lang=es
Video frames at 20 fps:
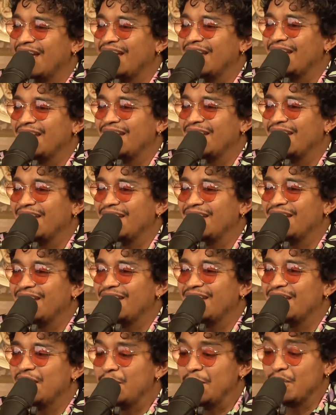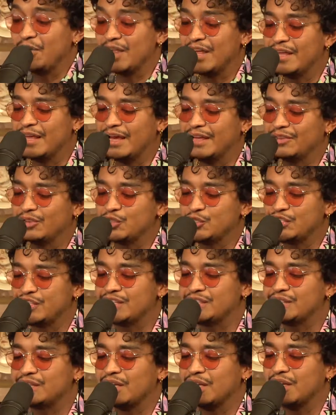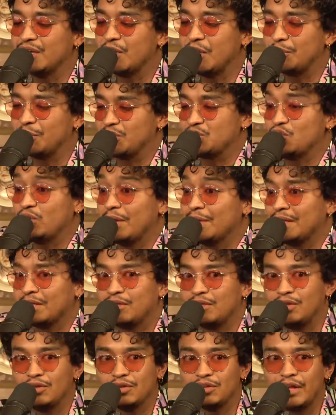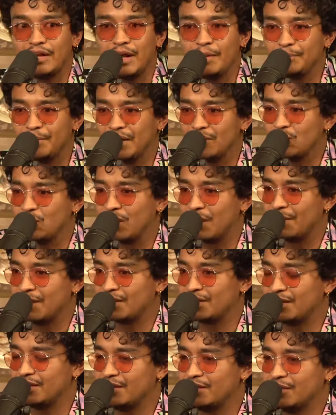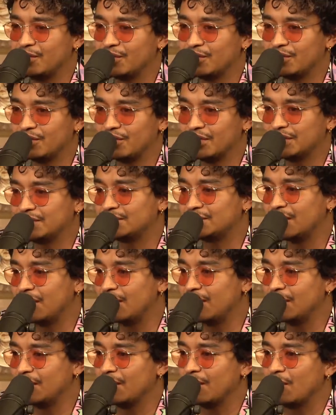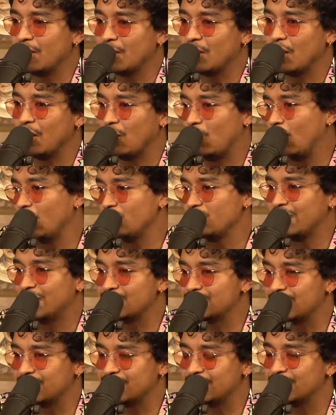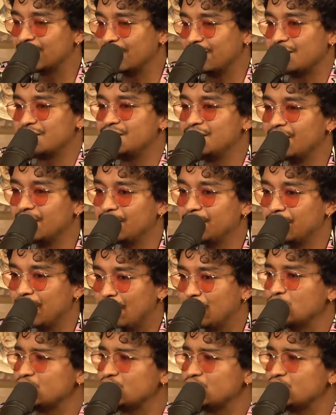Eh, y vengo de allá, entonces, pues nunca había tenido terapia, nunca había tenido este, ondas de, decir, vamos